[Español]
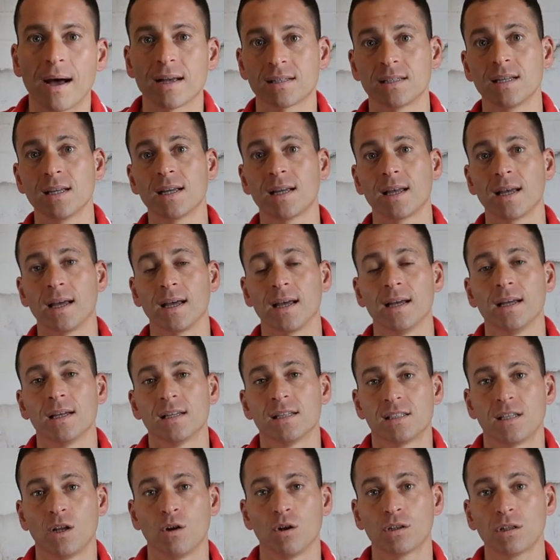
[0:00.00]
así que
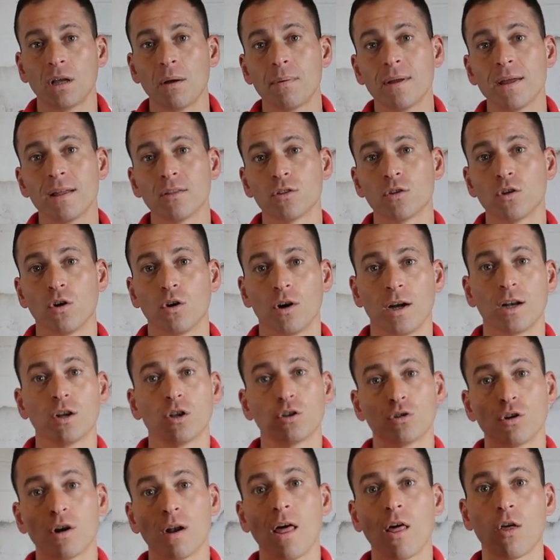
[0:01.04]
si lo estás viendo en
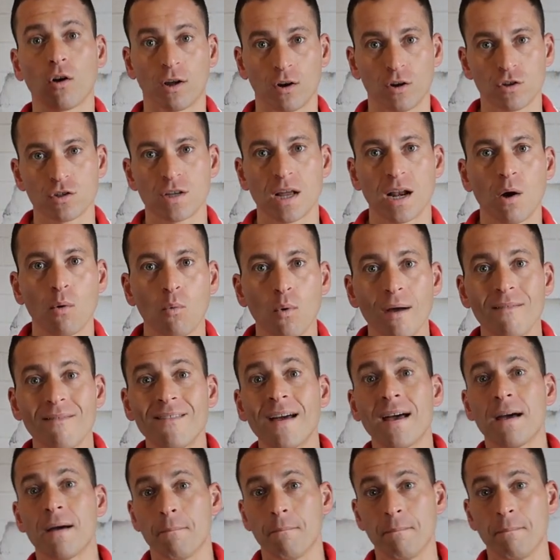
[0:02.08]
otro lado que no sea la web,